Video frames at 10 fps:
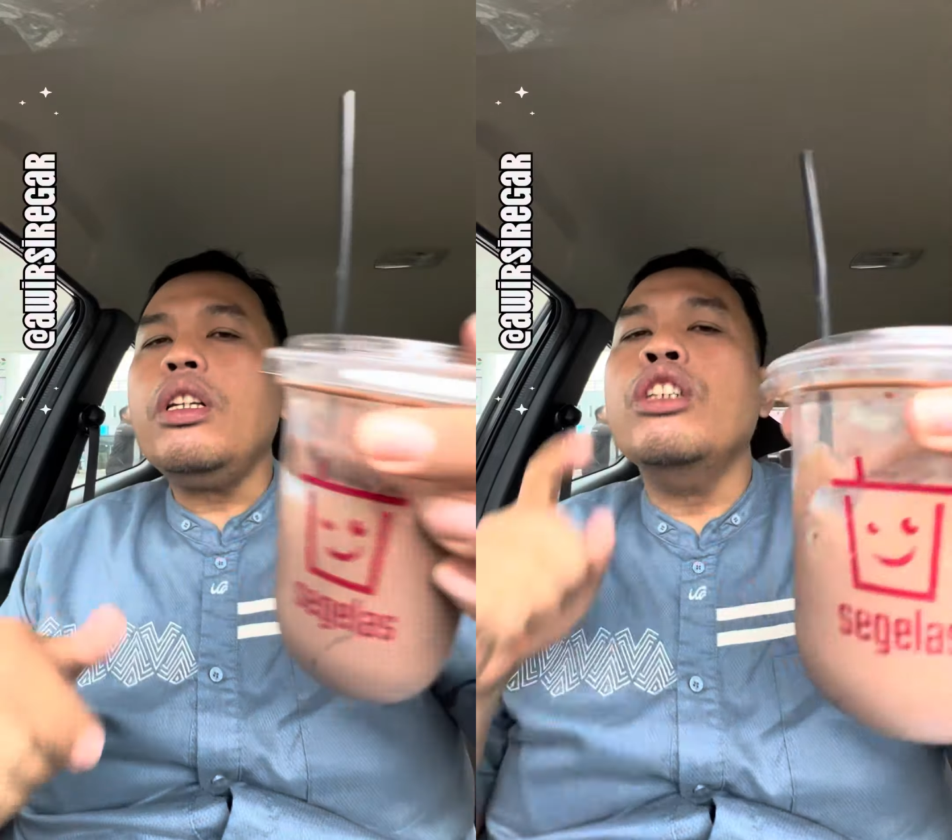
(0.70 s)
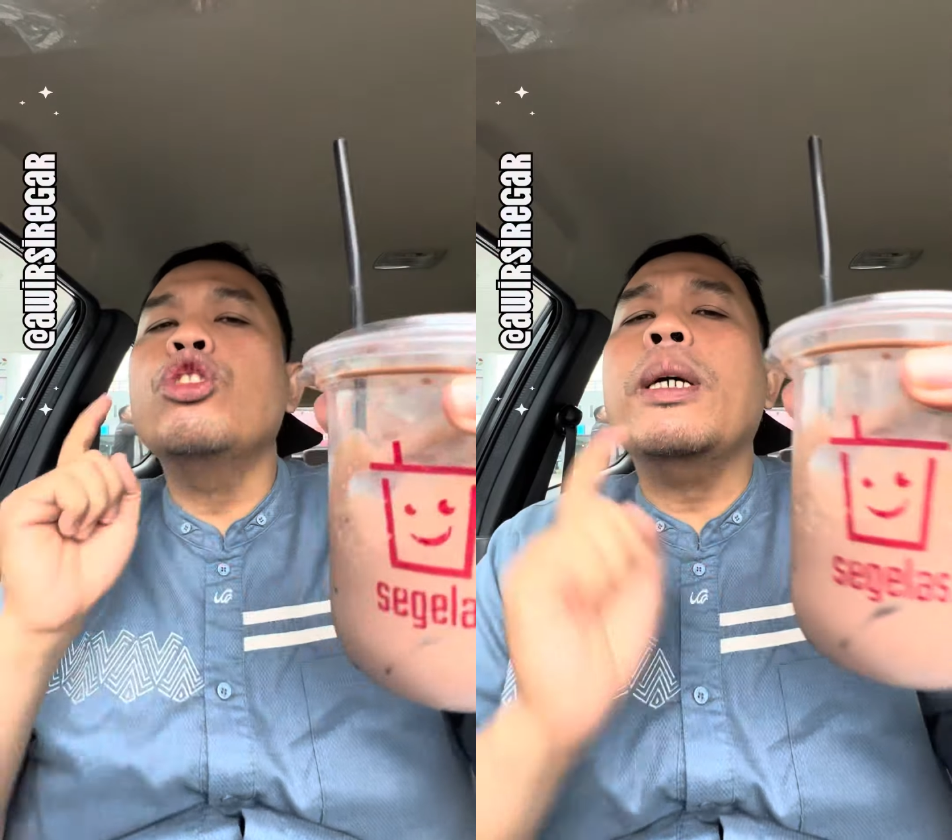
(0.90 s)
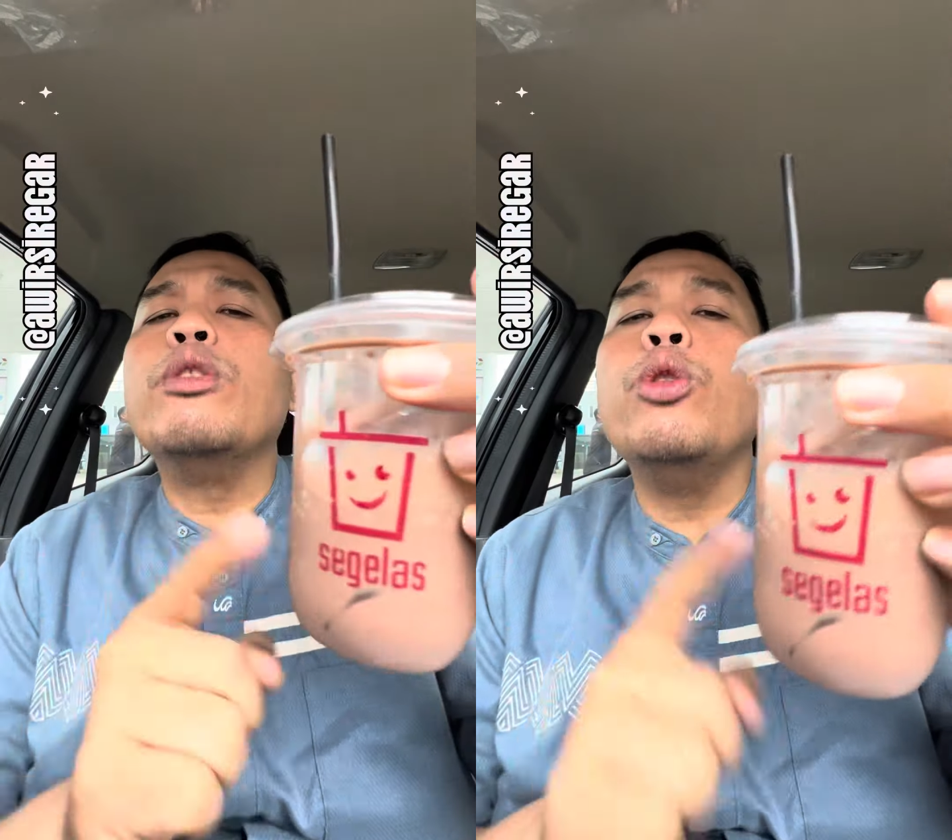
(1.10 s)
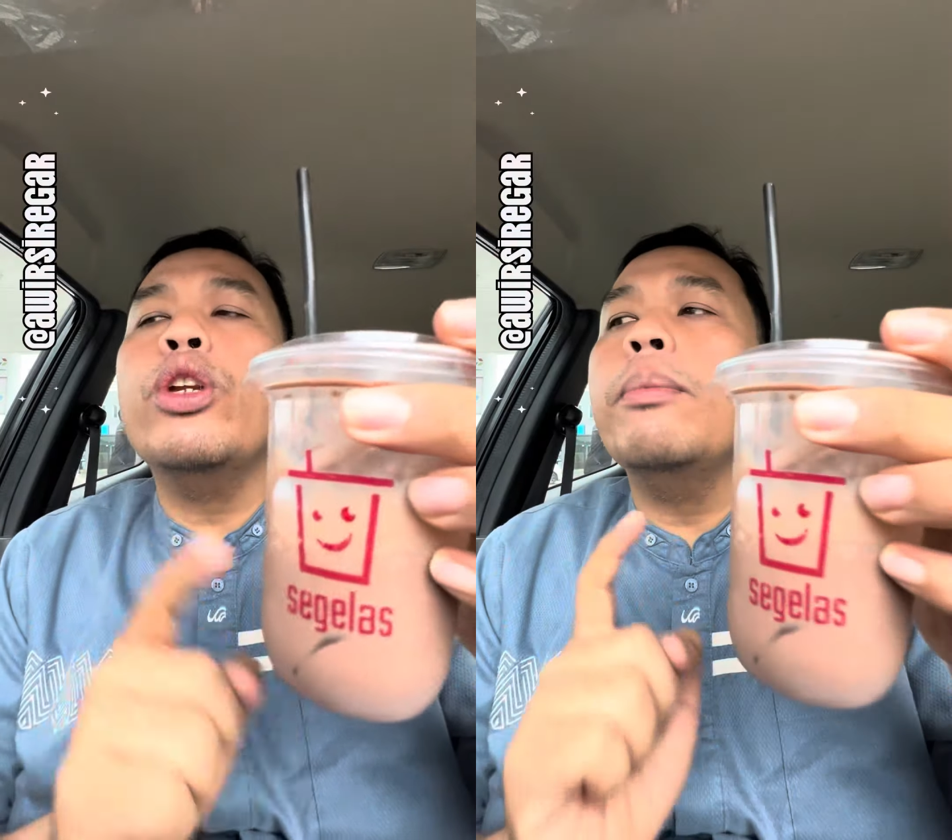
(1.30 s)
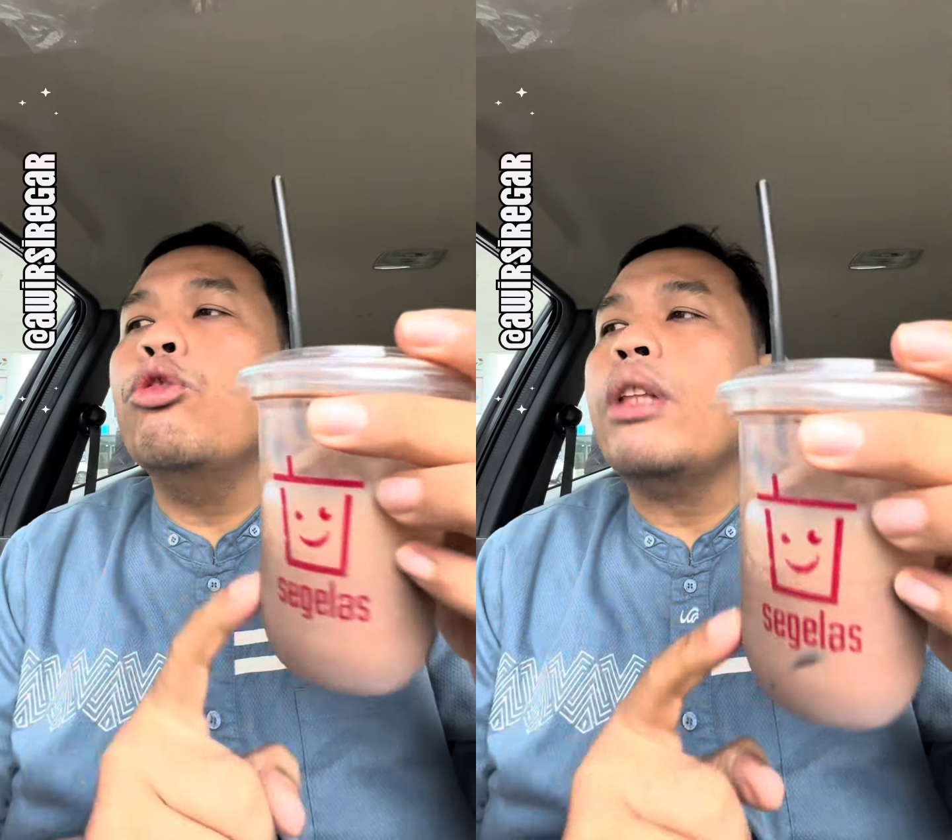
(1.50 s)
cuma sepuluh
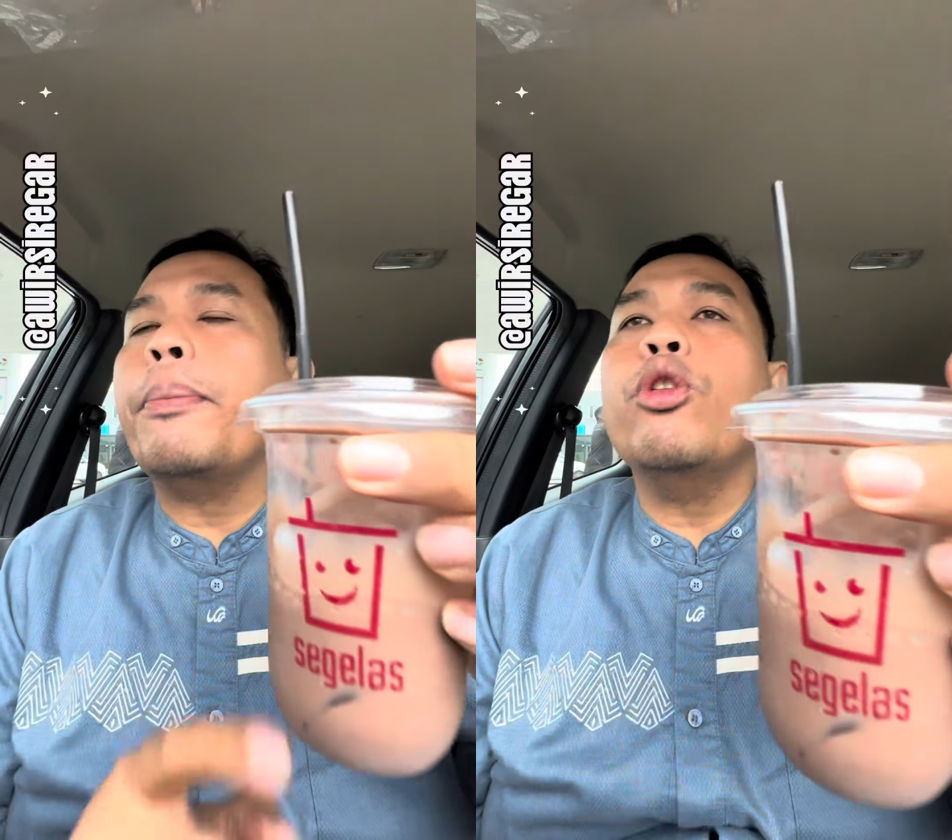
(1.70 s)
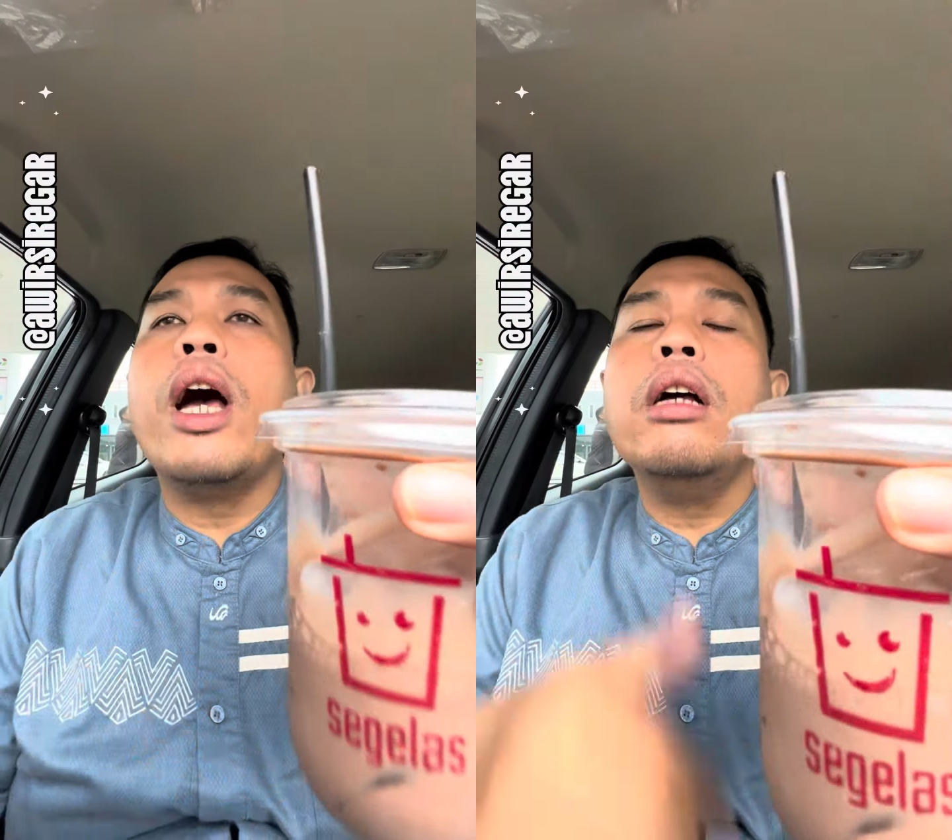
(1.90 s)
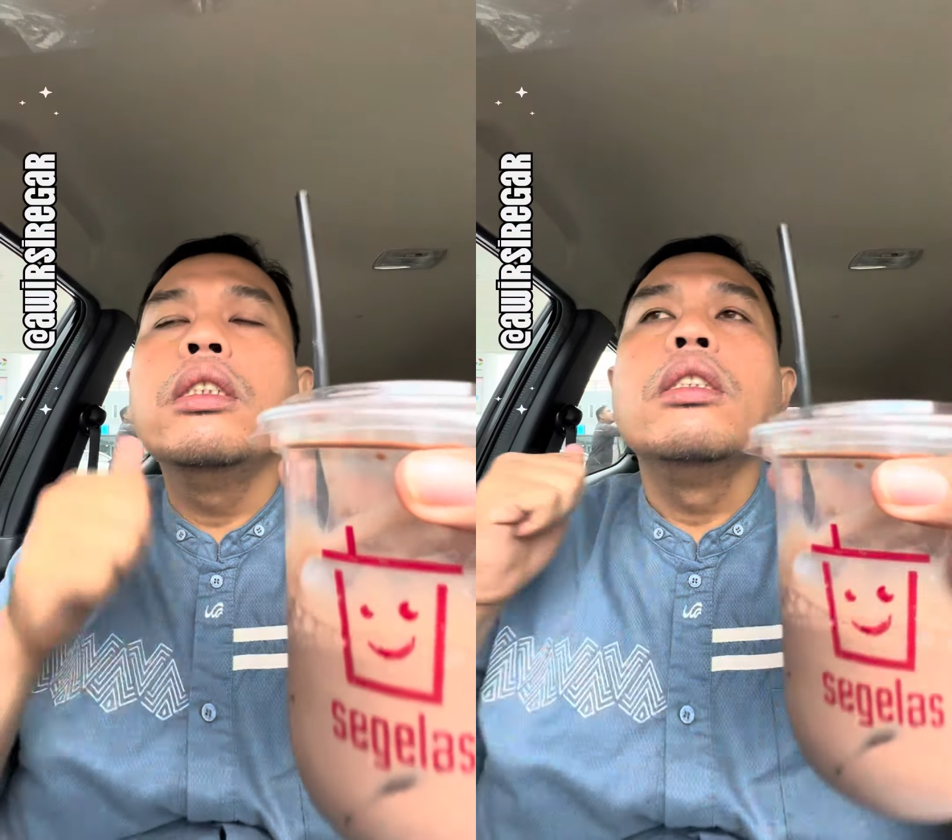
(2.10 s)
ribu tapi udah